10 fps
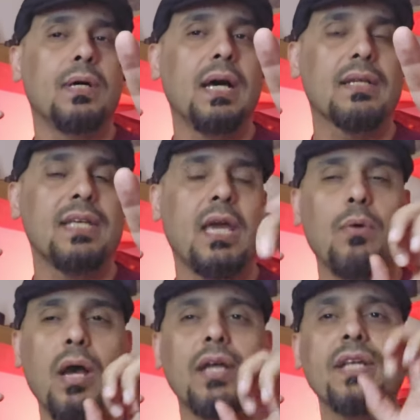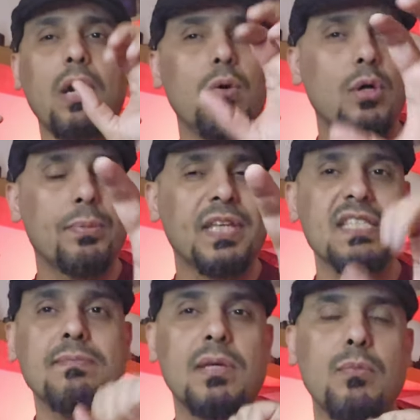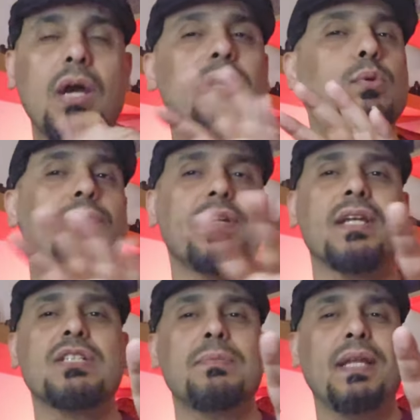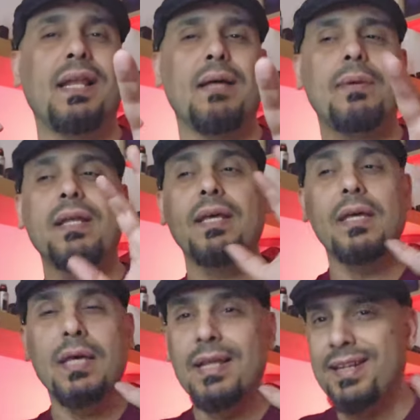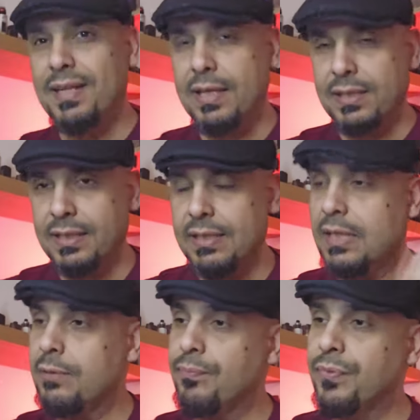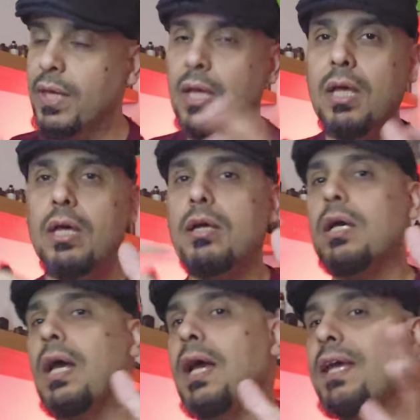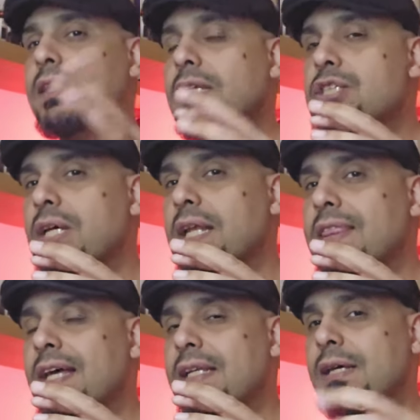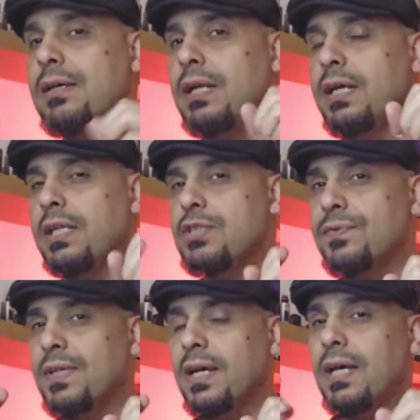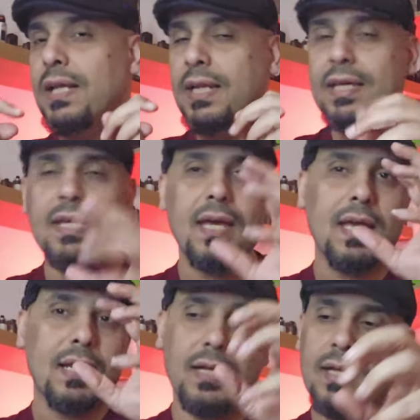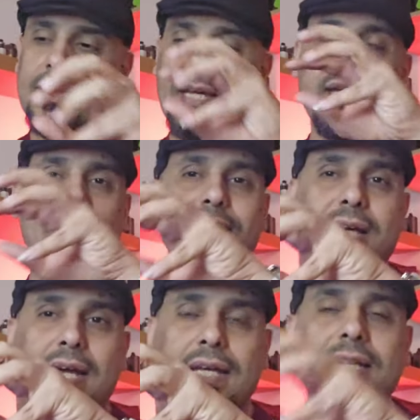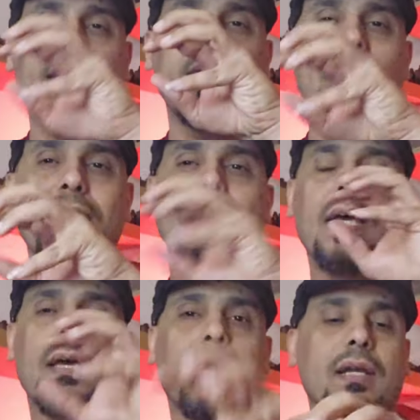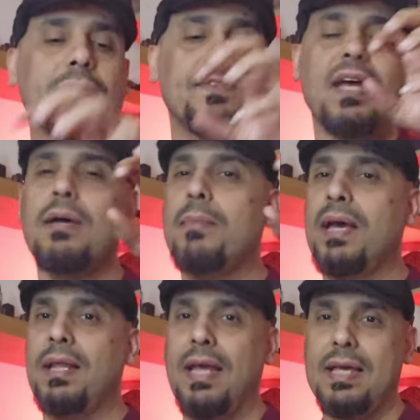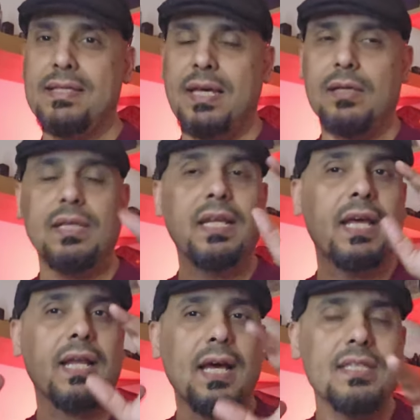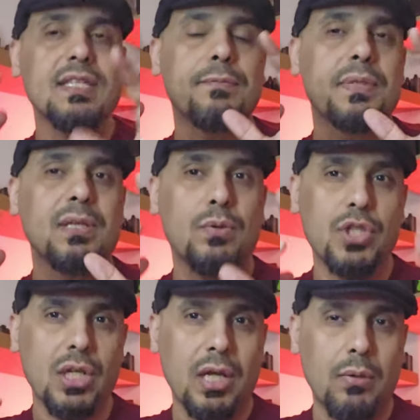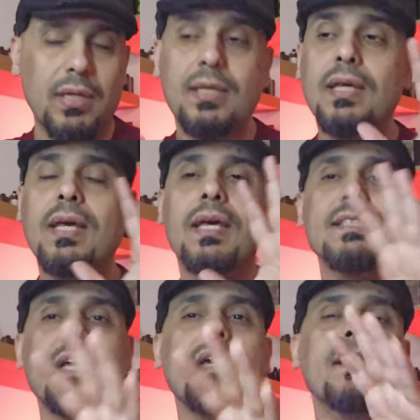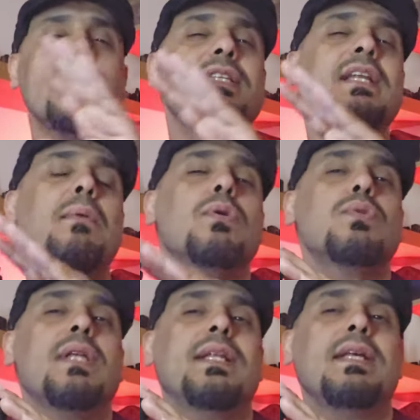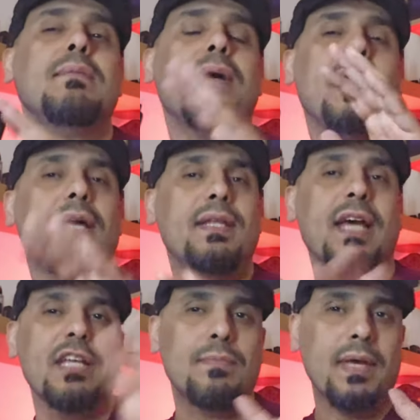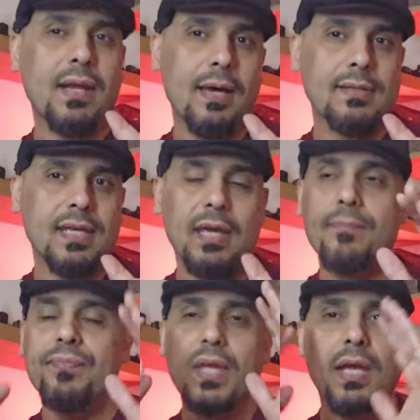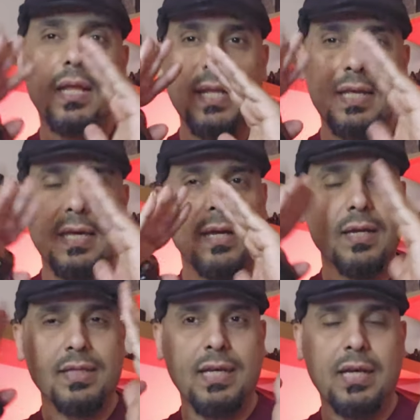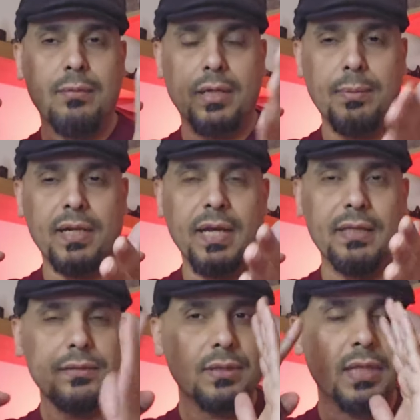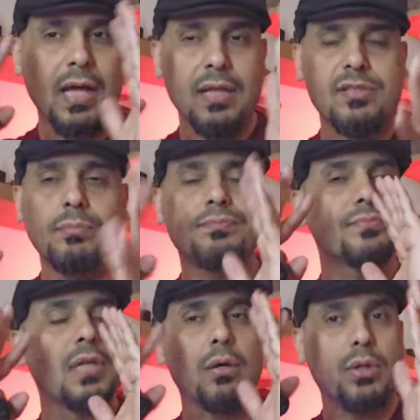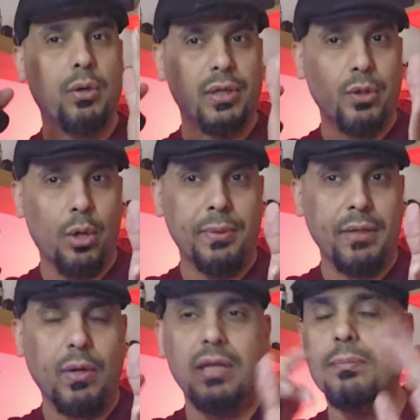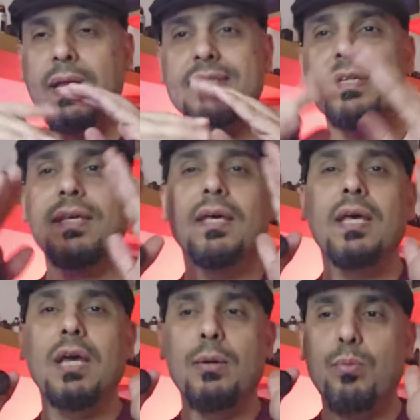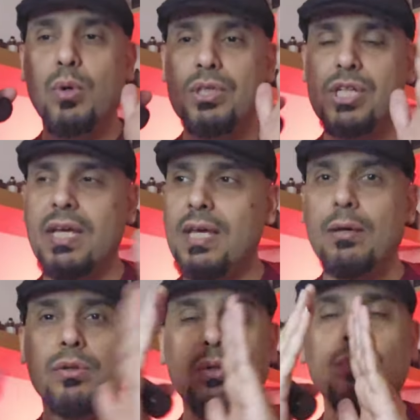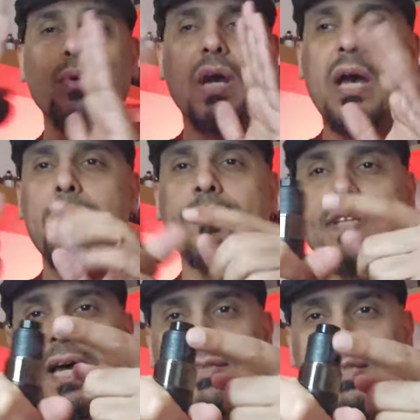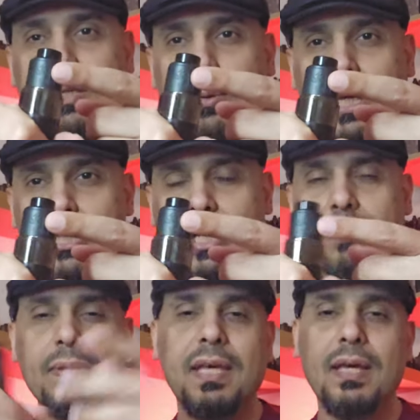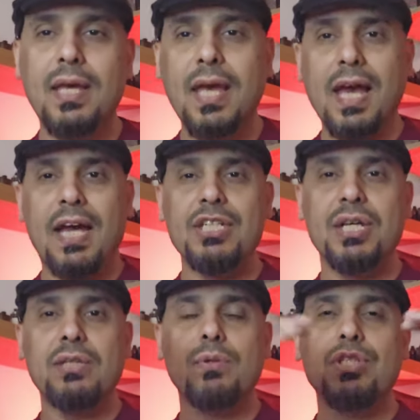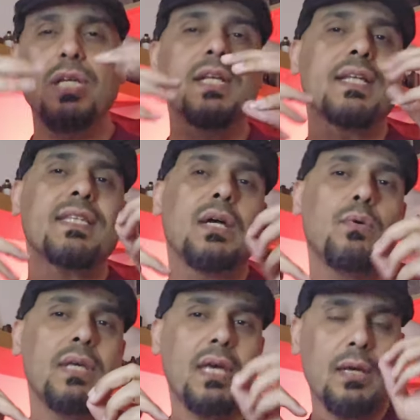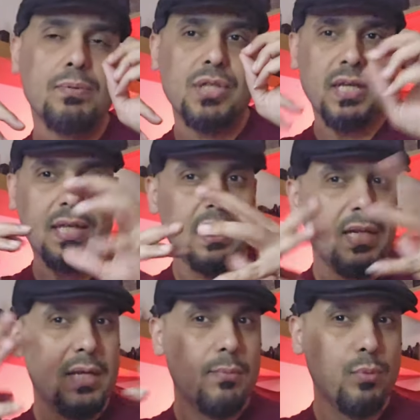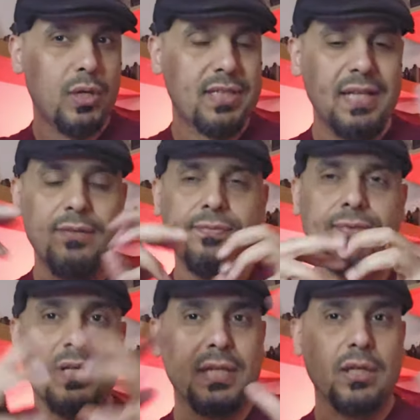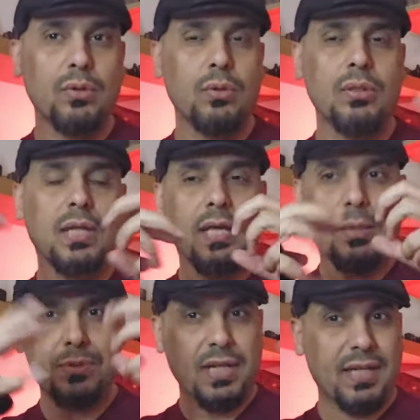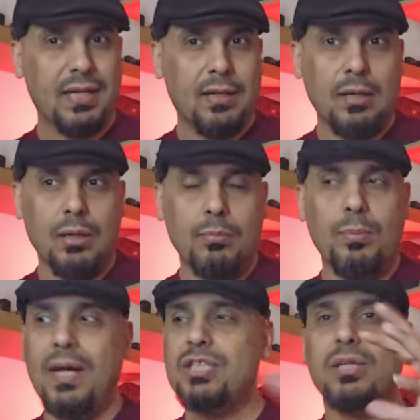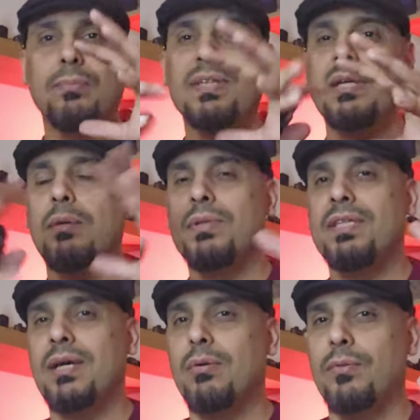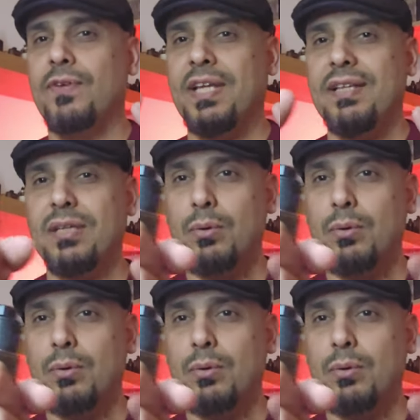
بار دي اي واحد او بتصميم واحد والفكره جميله للامانه نظريا ايضا الشغله الثانيه اللي احنا شفناها اللي هي القطعه الداخليه اللي احنا عرفناها مع الاسجارد اللي هي الخاصه بتوجيه الهواء صارت عندنا موجوده هنا مع النايت مير ار دي اي اللي هي قطعه عباره عن الالتم او نوع نوع من انواع البلاستيك موجهه تكون مقابل فتحات التهويه الجانبيه عشان توجه لك التهويه بشكل مختلف انه يكون بشكل مباشر من من فتحات